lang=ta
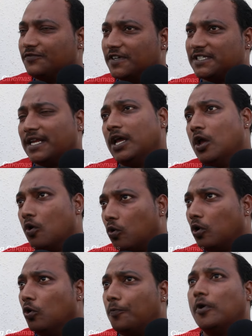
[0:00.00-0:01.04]
சயின்ஸ் ஃபிக்ஷனு
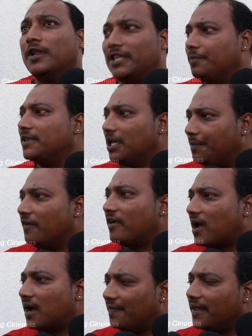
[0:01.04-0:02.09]
ஒரு லூப் போல் திருப்பி திருப்பி
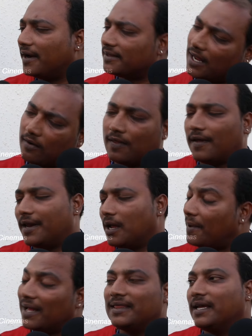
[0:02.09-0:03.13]
வராங்க அந்த இடத்துல அவ்வளோதான்
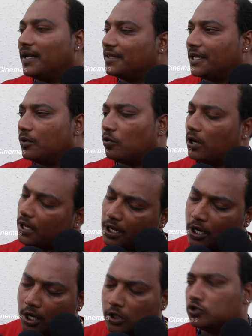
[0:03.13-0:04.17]
நீங்கள் பார்த்தீங்கன்னா தெரியும் உங்களுக்கு
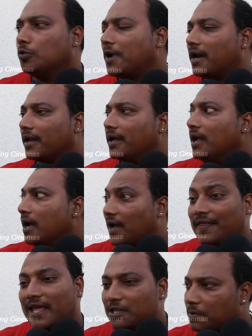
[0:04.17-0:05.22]
சூப்பராக இருக்குது
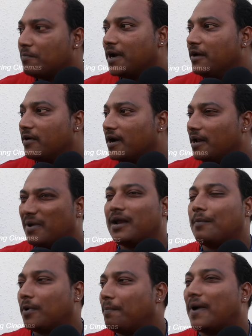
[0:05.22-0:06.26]
கதையை எக்ஸ்பிளைன் பண்ணிவிடுவேன் நான்
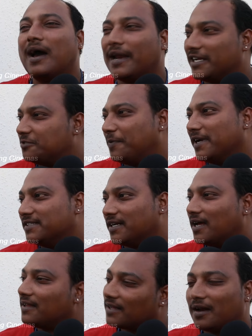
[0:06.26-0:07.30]
பட் அப்புறம் பார்க்குற எக்ஸ்பீரியன்ஸ் இருக்குது
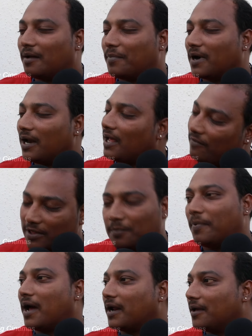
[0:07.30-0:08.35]
இருக்காதுனால நான் பண்ணல வந்து
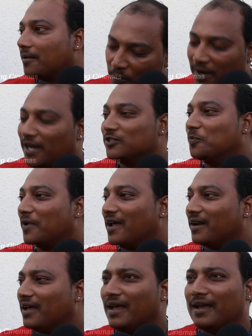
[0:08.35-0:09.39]
பாருங்க உண்மையிலேயே
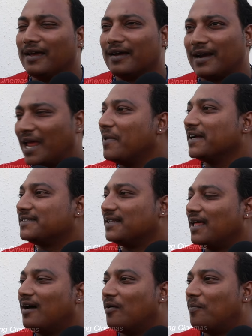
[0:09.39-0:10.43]
சூப்பராக இருக்கு கிளைமேக்ஸ்
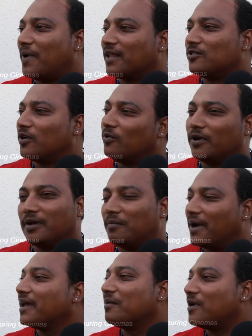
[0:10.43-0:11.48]
தான் படத்தோட ஒரு
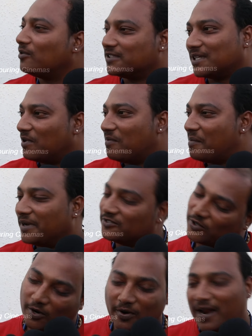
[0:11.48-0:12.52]
பயங்கரமான ஒரு சம்பவம்
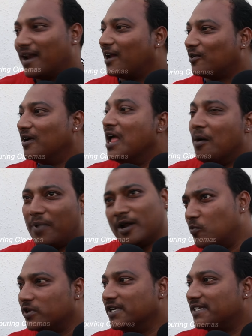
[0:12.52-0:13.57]
அப்படின்னு சொல்லணும் நல்லா இருக்கும்
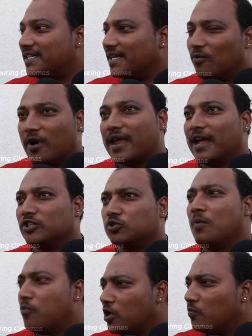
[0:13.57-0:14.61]
படம் முடிஞ்சிடுச்சு ஓகே
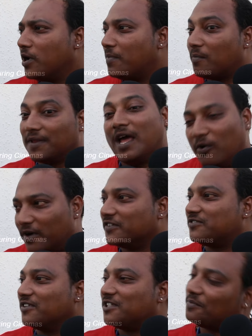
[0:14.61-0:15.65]
சுபம் போட்டு முடிப்பாங்க பார்த்தா அங்கே ஒரு
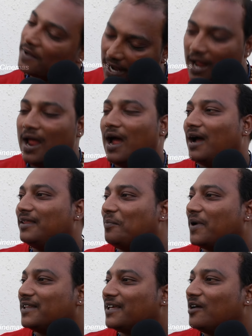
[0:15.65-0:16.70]
ட்விஸ்ட் வச்சிருப்பாங்க
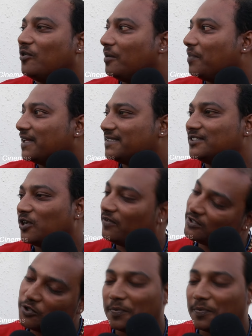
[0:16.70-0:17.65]
அதுதான் படத்துக்கே ஒரு பிளஸ்ன்னு சொல்லுவேன்